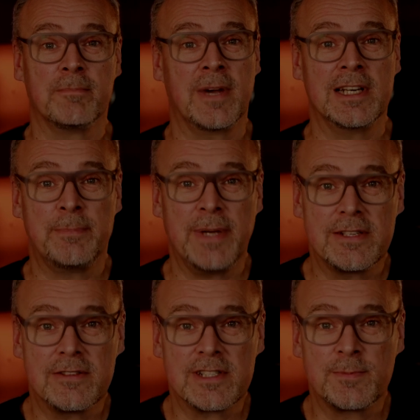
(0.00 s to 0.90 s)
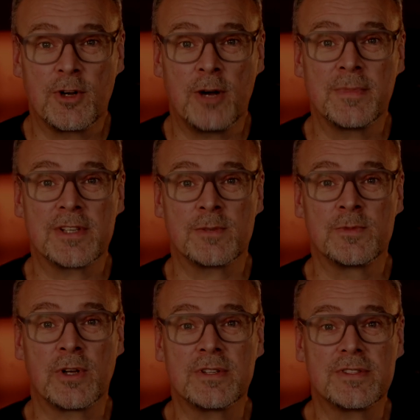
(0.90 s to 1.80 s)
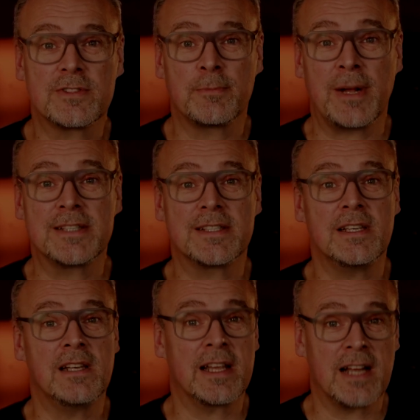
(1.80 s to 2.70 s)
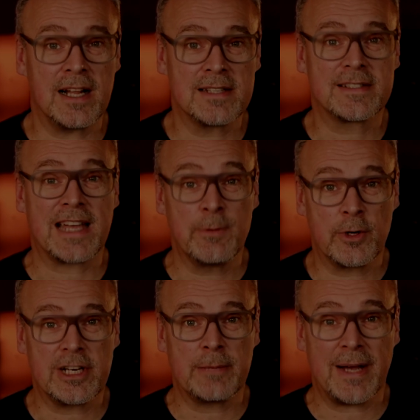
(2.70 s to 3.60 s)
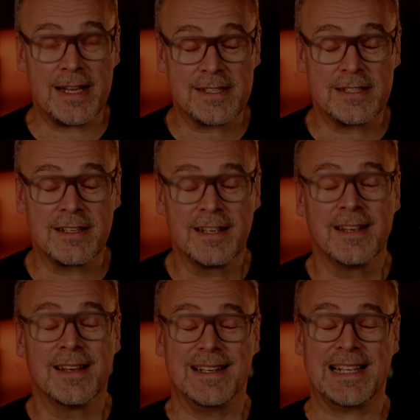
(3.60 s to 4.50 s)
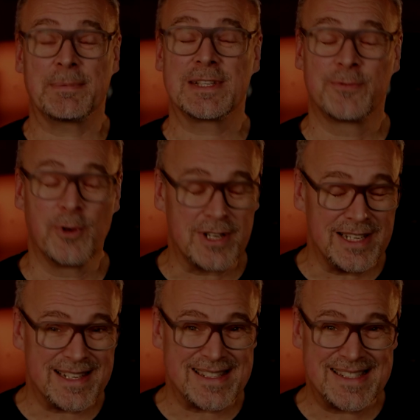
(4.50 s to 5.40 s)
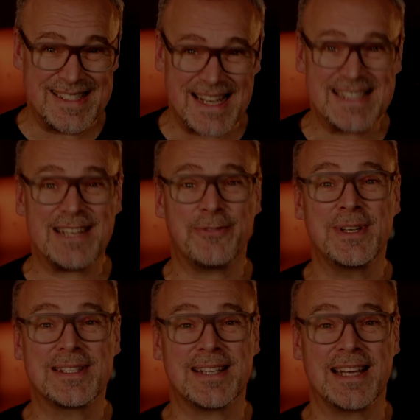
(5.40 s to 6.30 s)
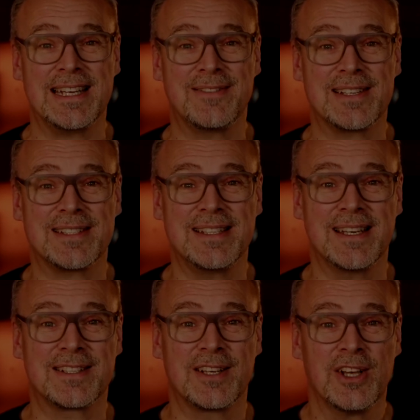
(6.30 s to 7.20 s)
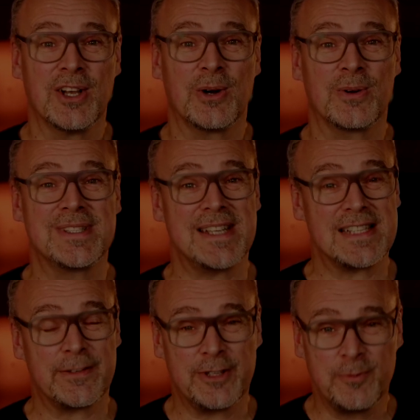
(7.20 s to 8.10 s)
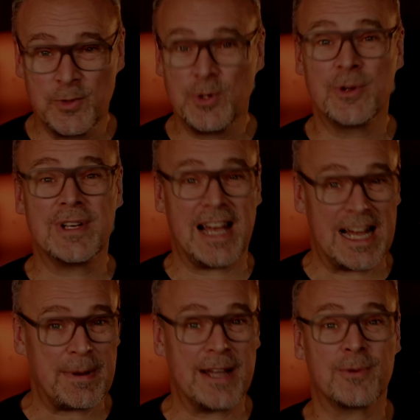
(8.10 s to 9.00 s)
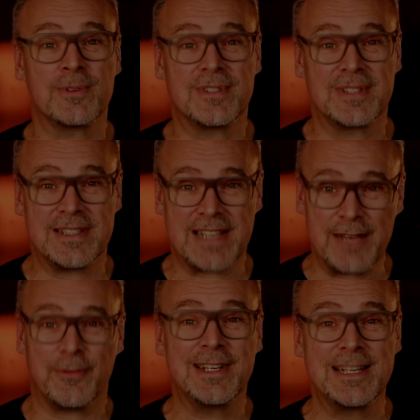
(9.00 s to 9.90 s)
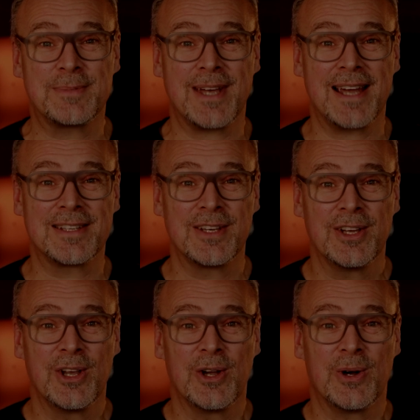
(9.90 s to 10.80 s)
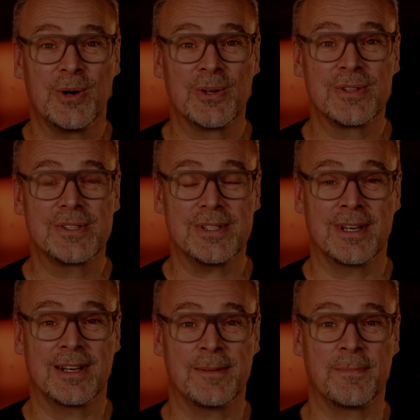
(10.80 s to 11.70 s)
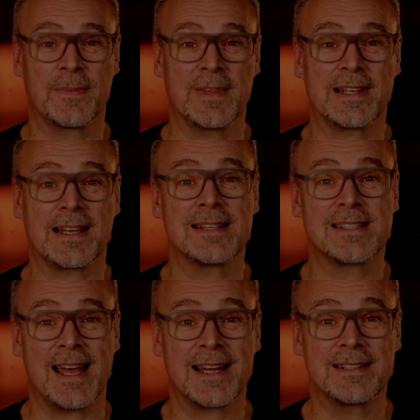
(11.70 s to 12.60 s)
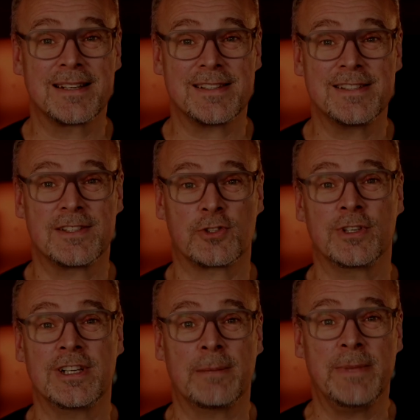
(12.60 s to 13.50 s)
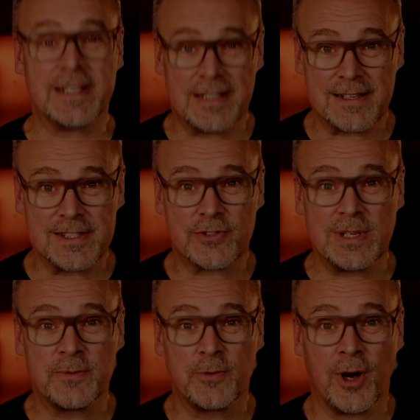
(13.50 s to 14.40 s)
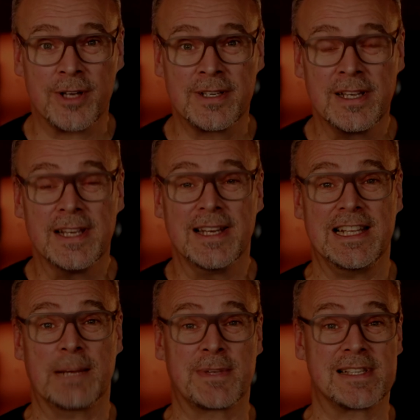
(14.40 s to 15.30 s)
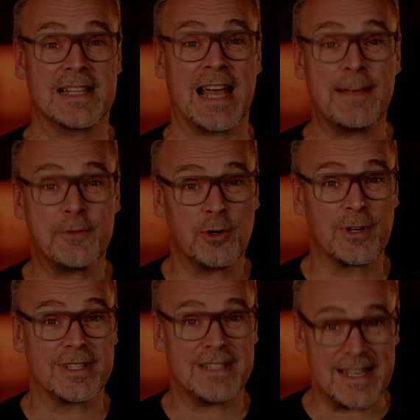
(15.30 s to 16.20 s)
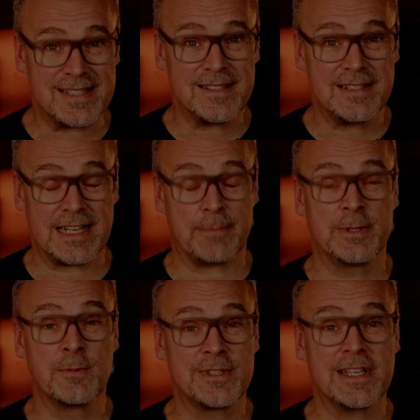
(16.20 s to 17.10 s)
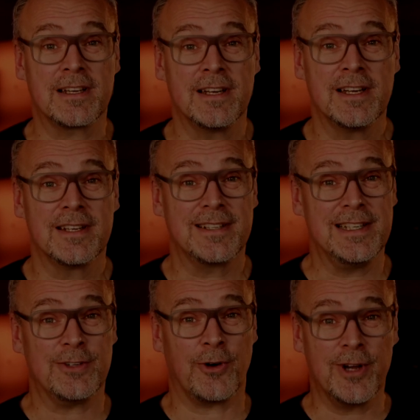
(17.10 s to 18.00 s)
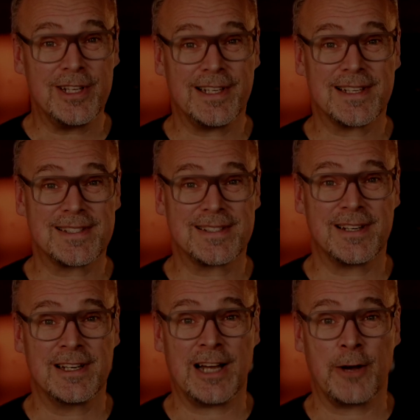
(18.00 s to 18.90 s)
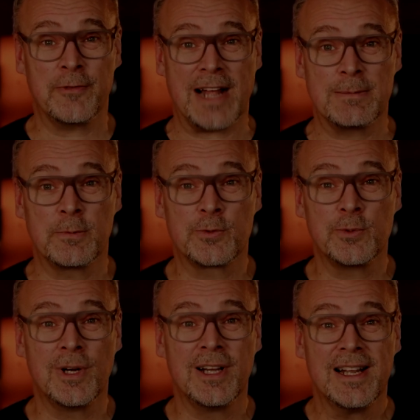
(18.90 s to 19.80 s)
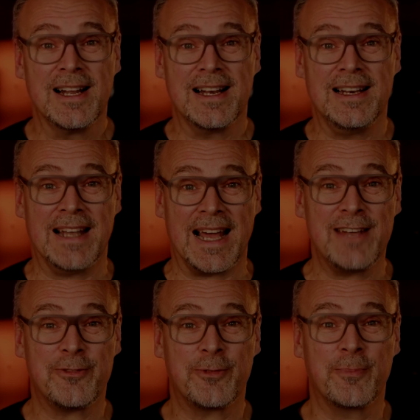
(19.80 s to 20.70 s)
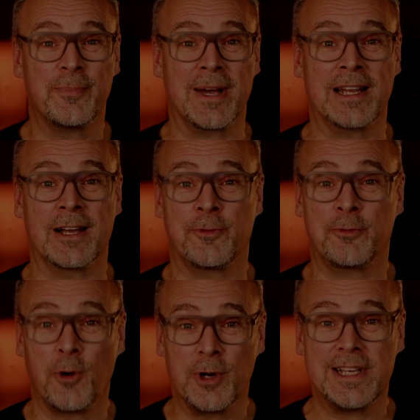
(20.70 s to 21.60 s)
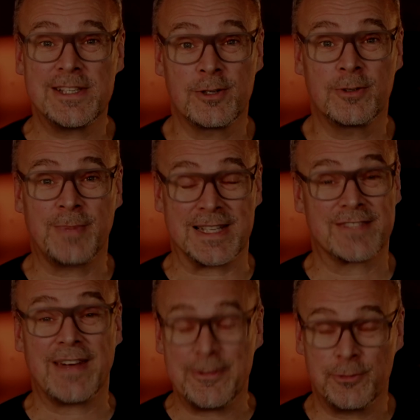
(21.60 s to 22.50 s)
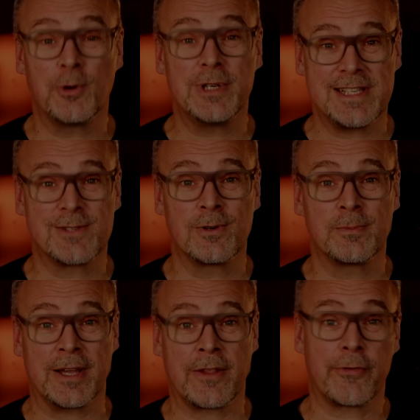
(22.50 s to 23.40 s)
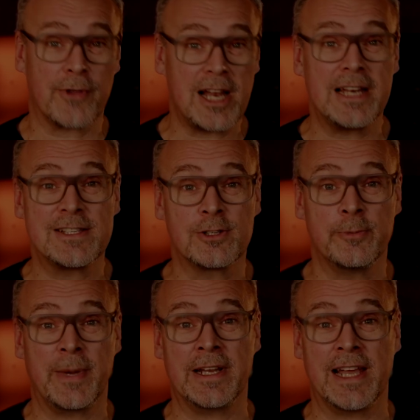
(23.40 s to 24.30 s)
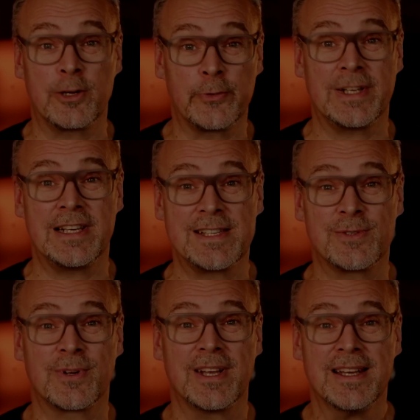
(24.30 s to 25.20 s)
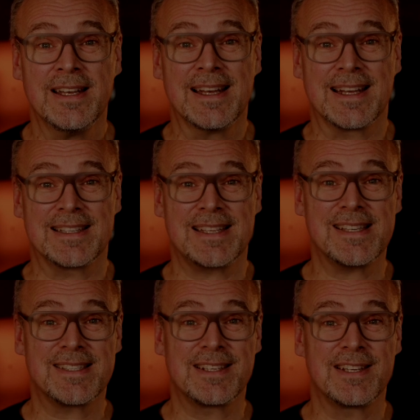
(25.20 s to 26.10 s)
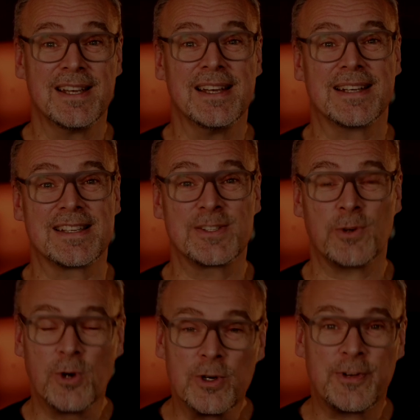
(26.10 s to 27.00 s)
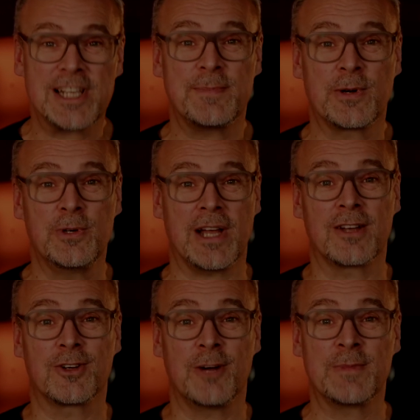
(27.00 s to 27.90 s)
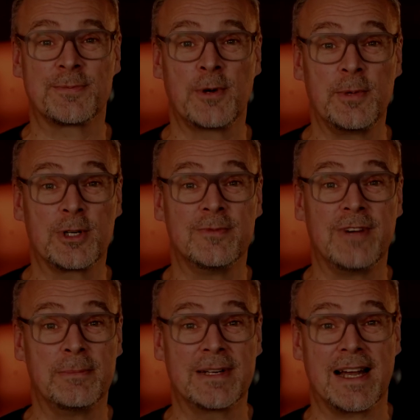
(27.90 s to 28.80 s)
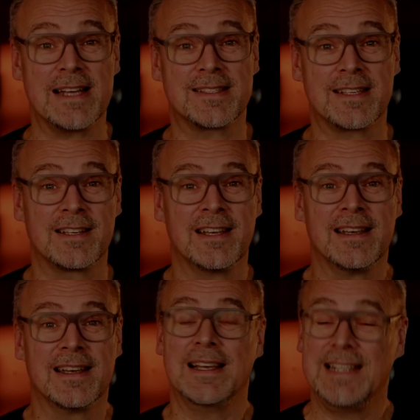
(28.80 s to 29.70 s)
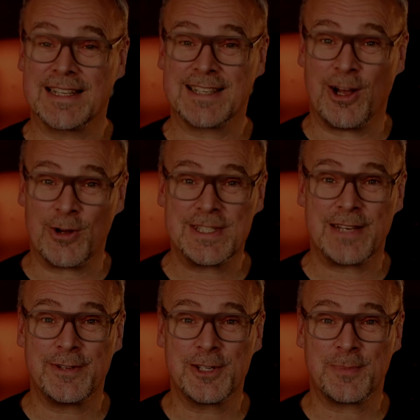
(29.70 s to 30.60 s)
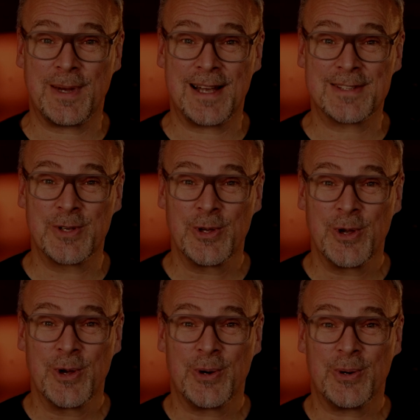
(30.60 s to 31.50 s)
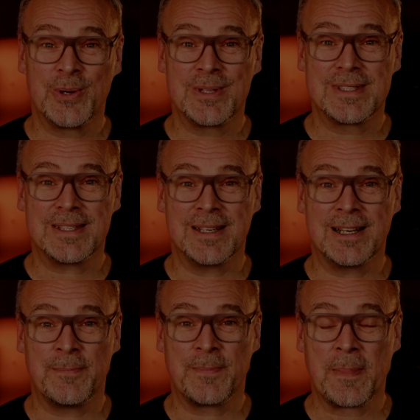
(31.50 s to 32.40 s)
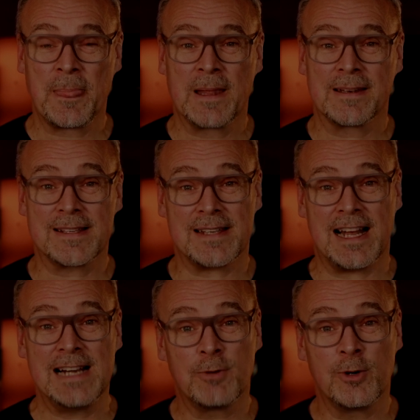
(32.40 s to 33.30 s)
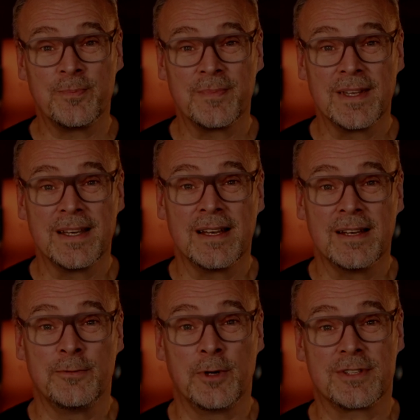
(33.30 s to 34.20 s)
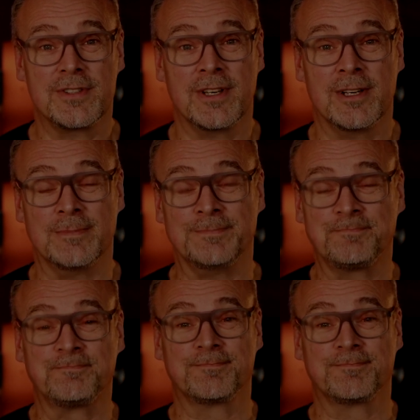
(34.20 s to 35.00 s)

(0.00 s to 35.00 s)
meine Patreons bekommen das umsonst, sobald sie länger als drei Monate dabei sind. Ich habe jetzt wirklich sehr, sehr viel Zeit investiert und sehr, sehr viel Mühe und Arbeit und Detailverliebtheit. Und ähm, ich kann sagen, das ist schon in Amerika gestreamt worden. Ich habe das live schon getestet. Ich habe die Musik, die ich euch jetzt äh, auf Album tue, live bei einer Vorlesung, bei zwei Vorlesungen, bei einer Thriller-Lesung und bei einer Halloween-Lesung getestet. Das ist unfassbar gut angekommen. Das Publikum war begeistert. Ich hatte auch sehr viel Spaß. Und ähm, das Album wird ähm,